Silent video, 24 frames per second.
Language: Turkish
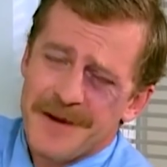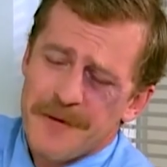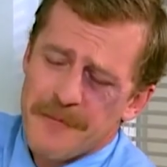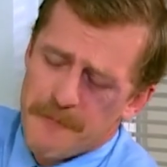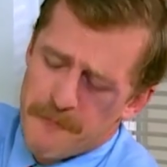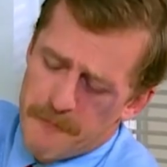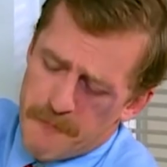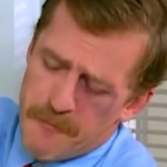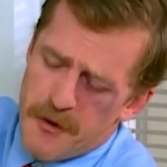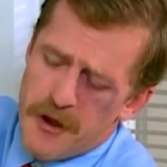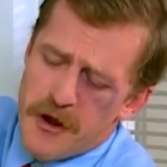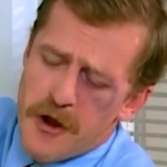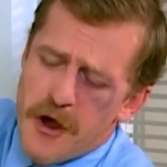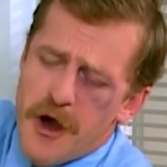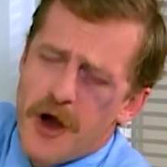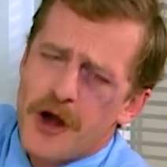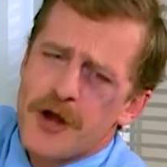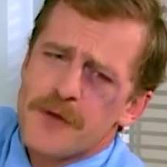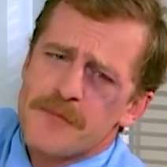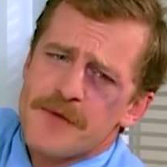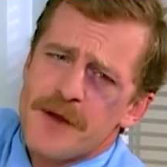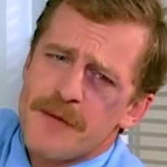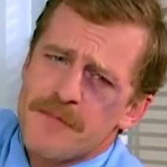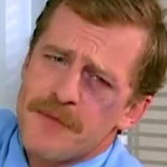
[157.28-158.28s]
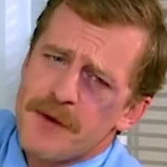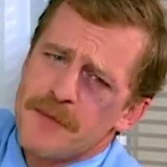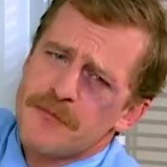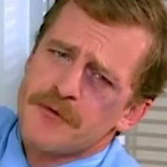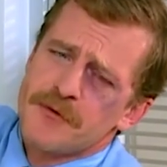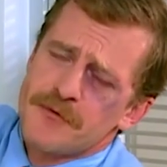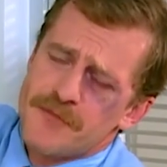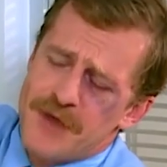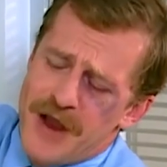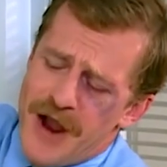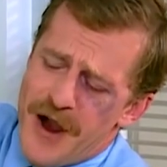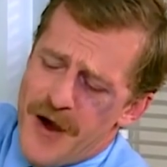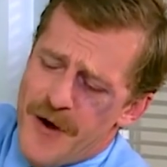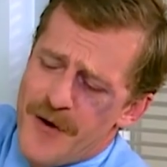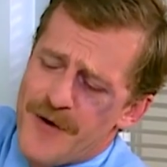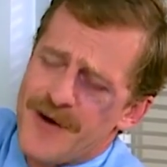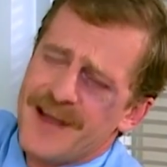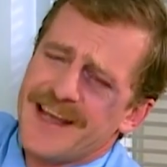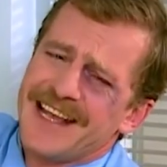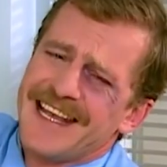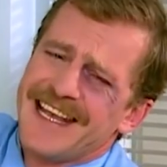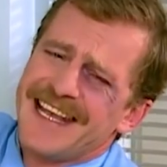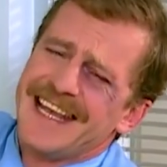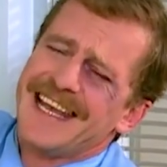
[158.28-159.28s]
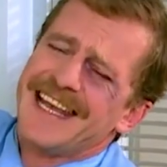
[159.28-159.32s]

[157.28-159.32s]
E, ben halimden memnunum ya.